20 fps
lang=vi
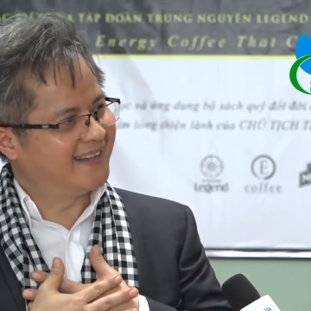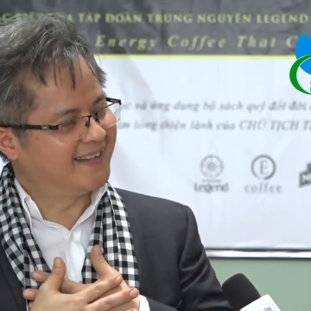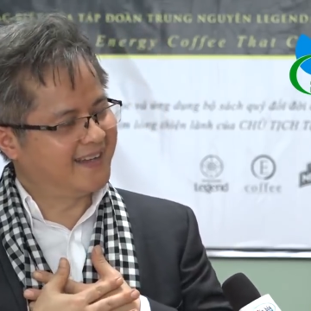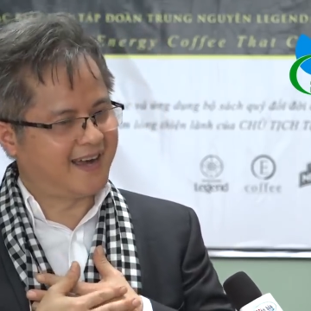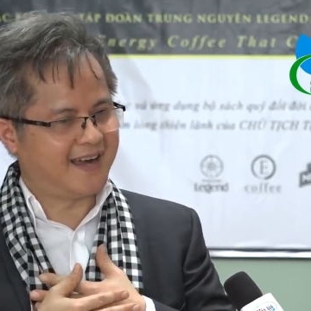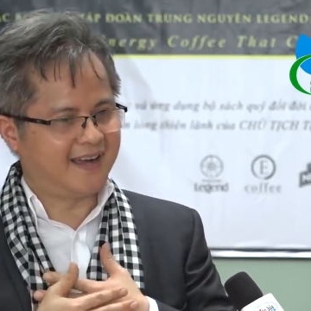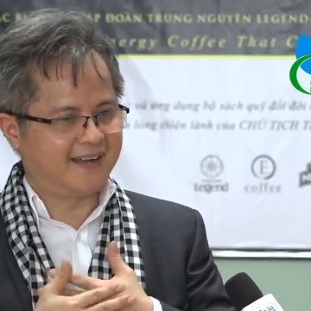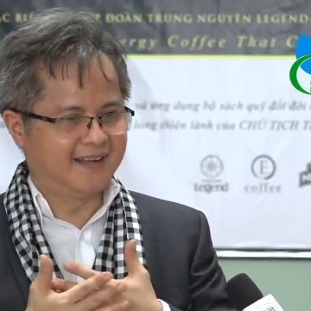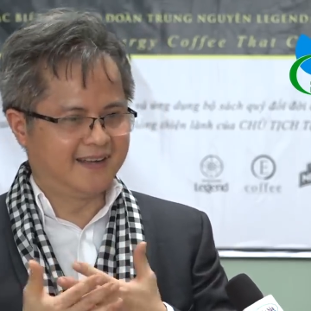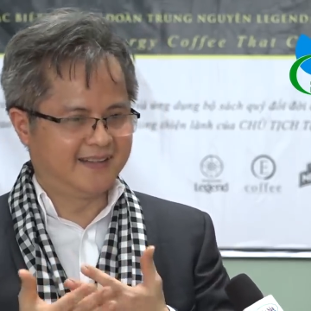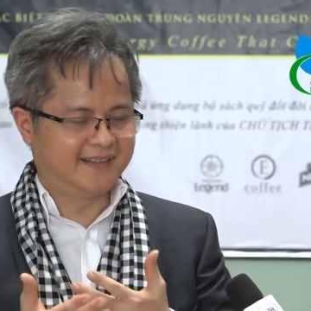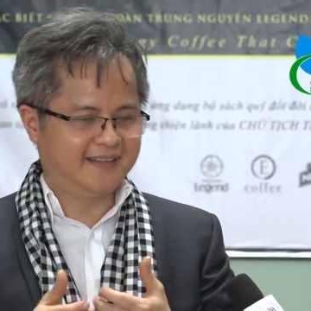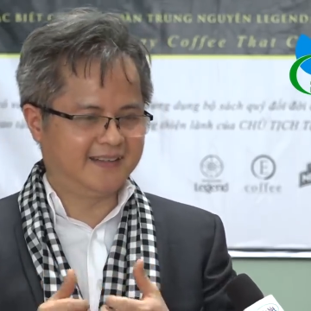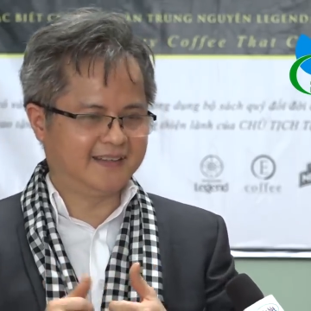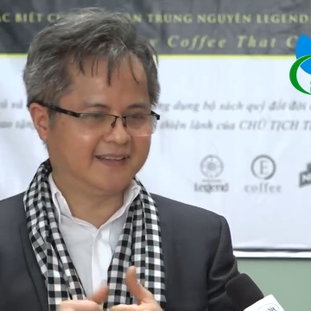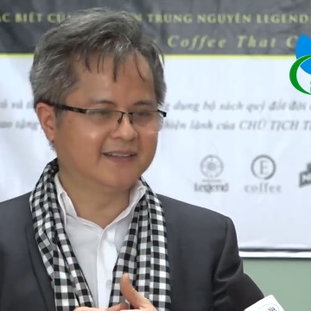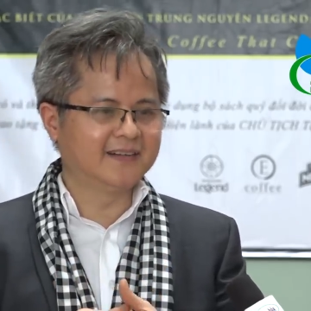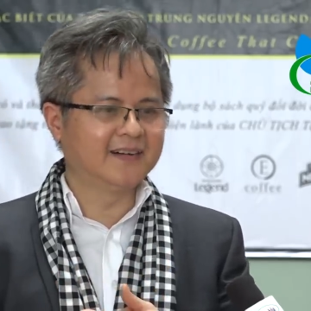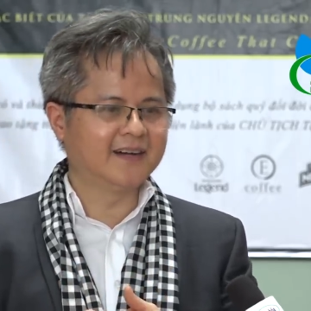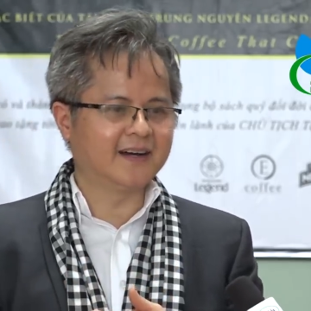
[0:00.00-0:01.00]
dạ
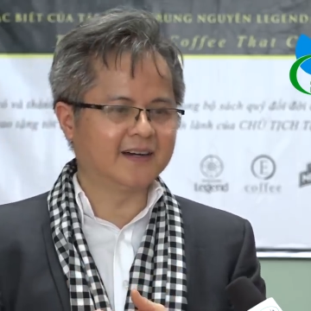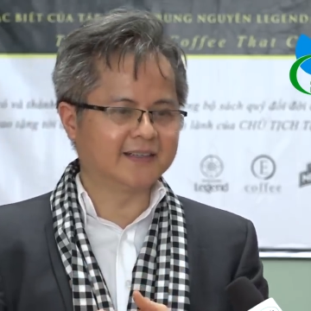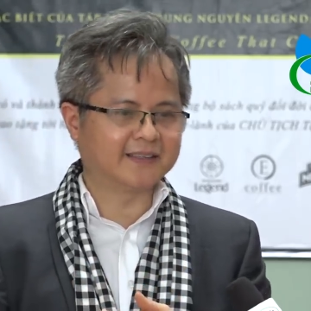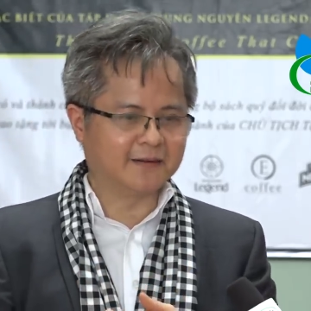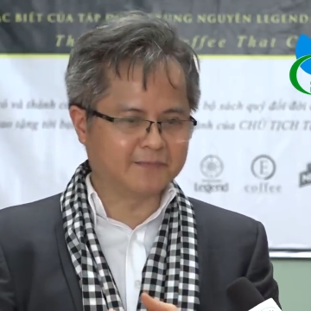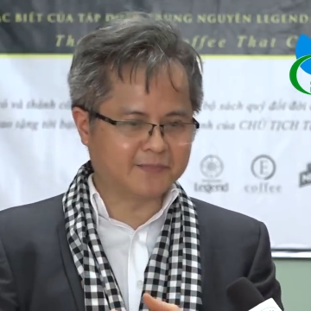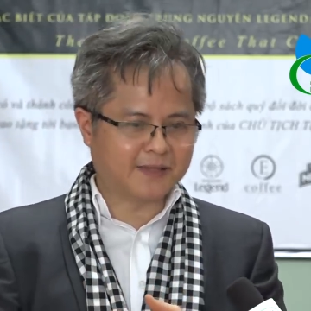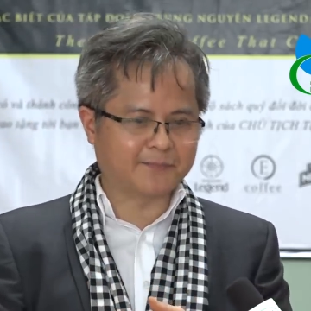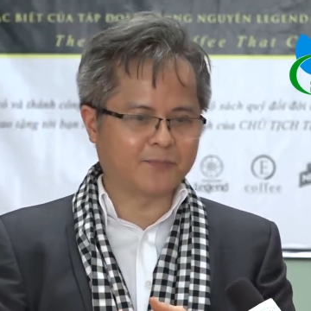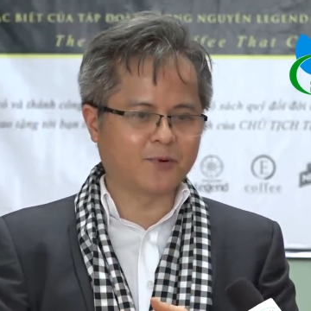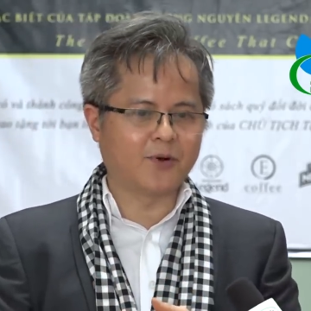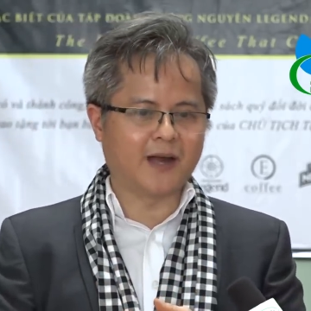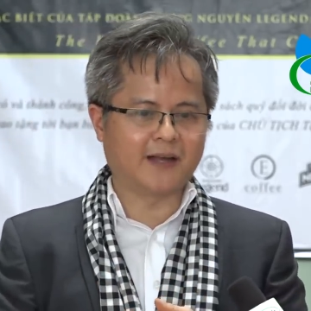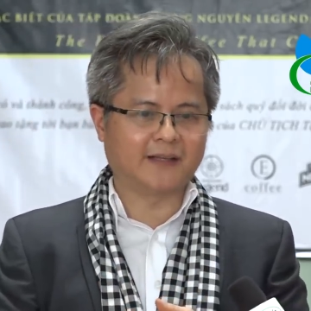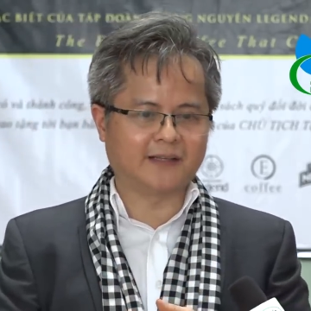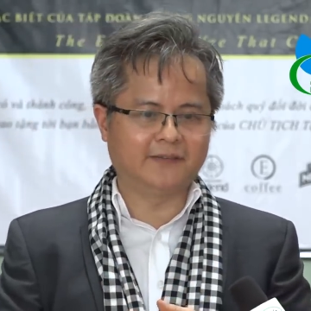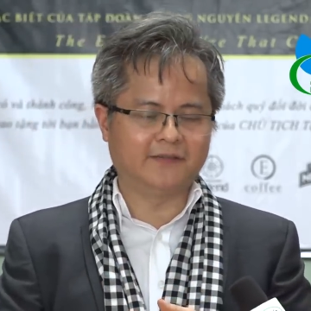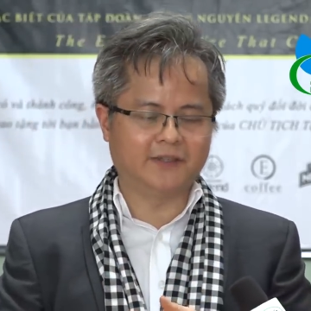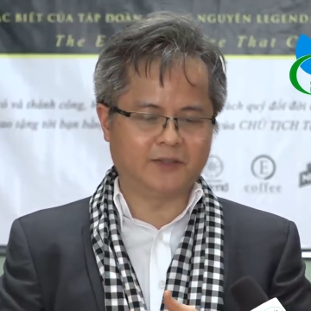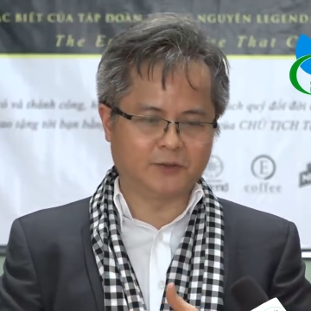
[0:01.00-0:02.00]
thì thưa ở trong tập
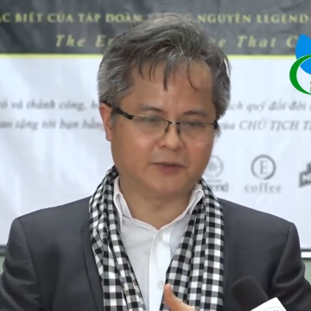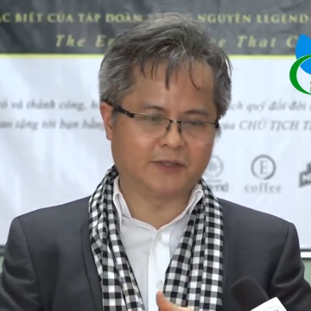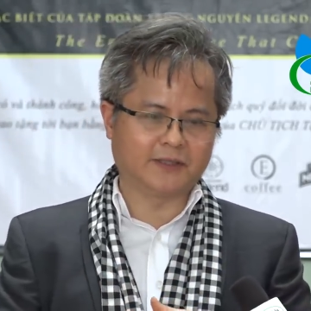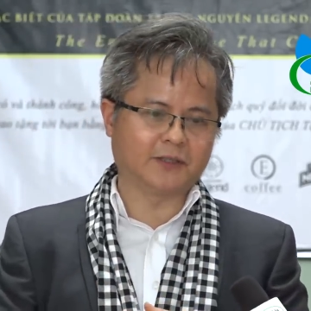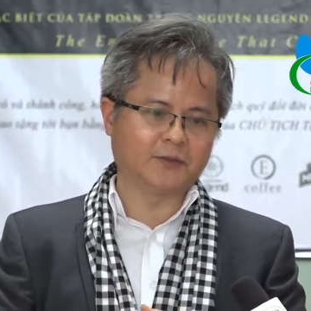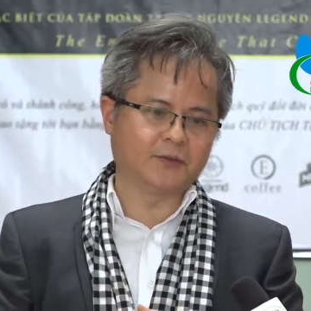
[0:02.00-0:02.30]
đoàn thì vị chủ tịch